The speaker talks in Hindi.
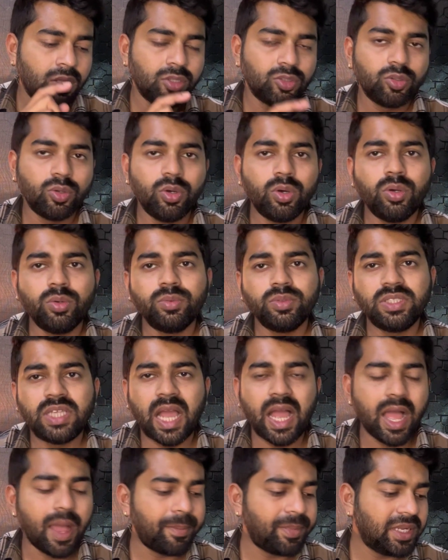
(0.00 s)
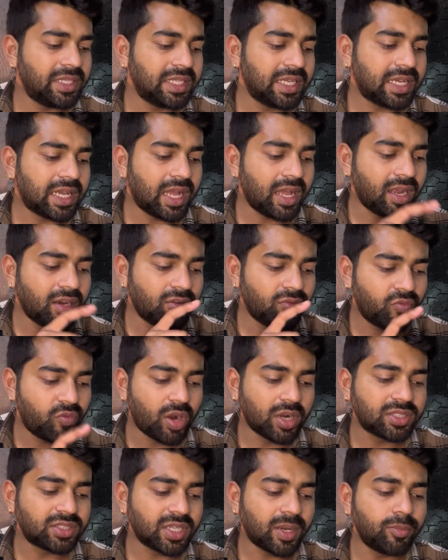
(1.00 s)
तो यहां आपने देखा
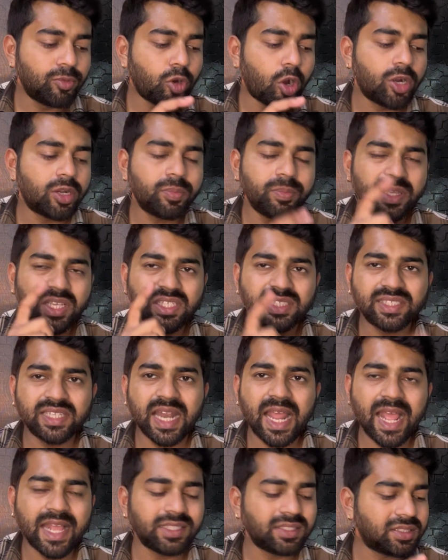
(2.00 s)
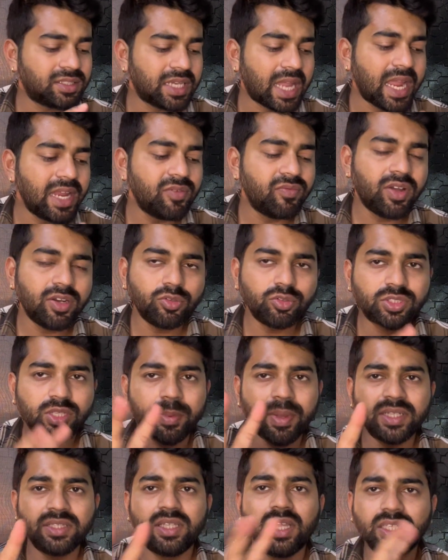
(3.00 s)
व्हाट्सअप डॉट मी स्लैश नाइन वन उसके
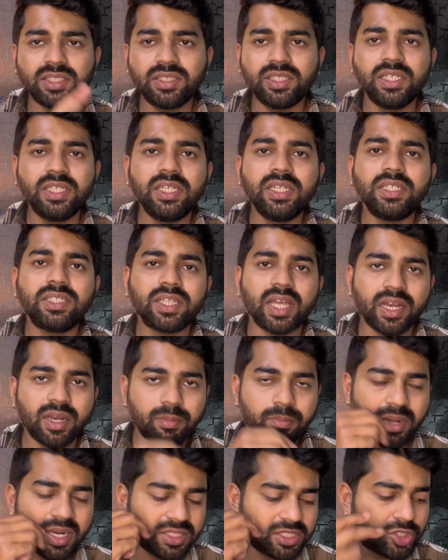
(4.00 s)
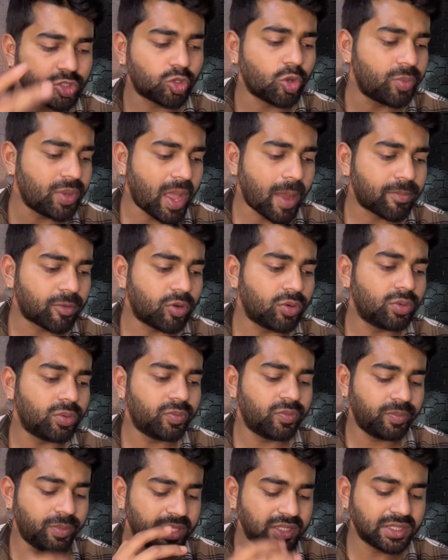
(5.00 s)
बाद दस डिजिट का नंबर जिसको भी आपको
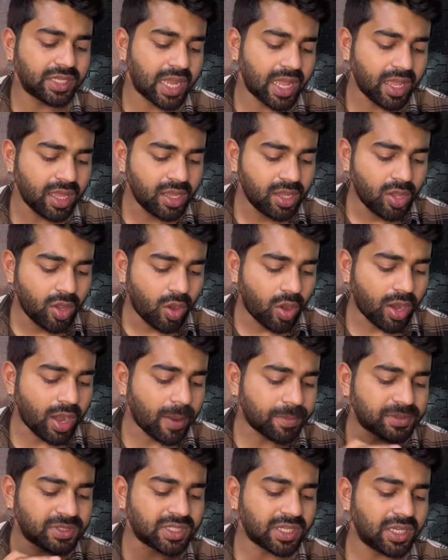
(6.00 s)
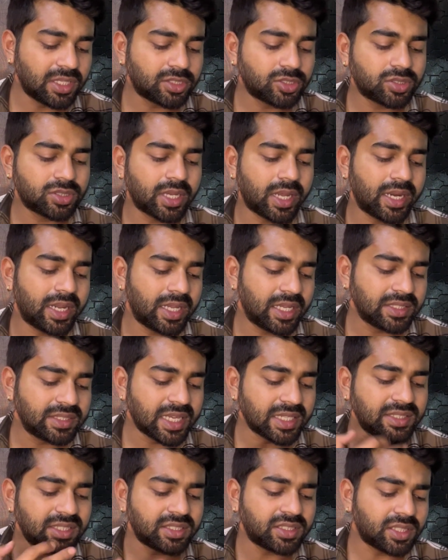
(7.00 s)
भेजना है और आप सर्च करेंगे
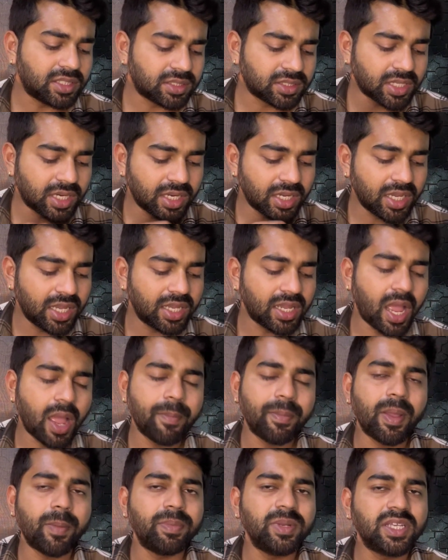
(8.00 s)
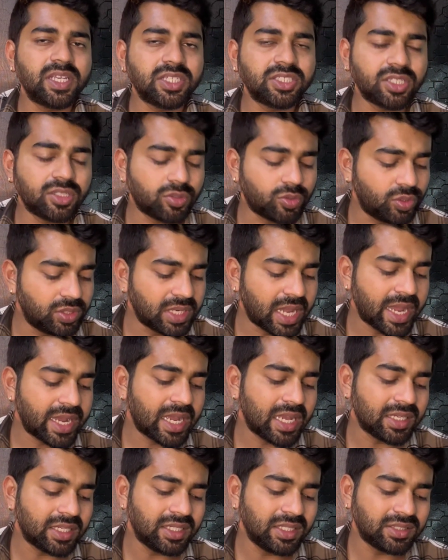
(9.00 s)
जैसे सर्च करेंगे यहां पे एप्लीकेशन खुल
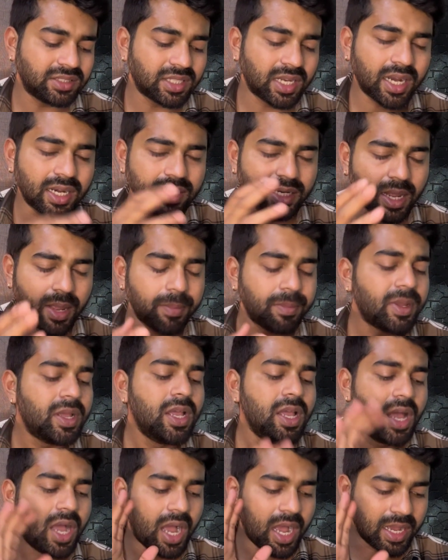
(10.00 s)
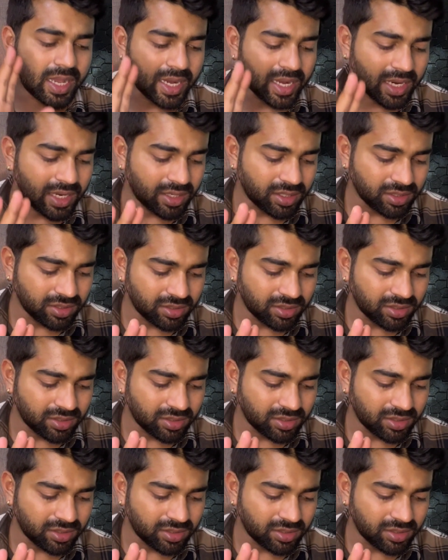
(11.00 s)
जाएगा कि सिलेक्ट ऐप अगर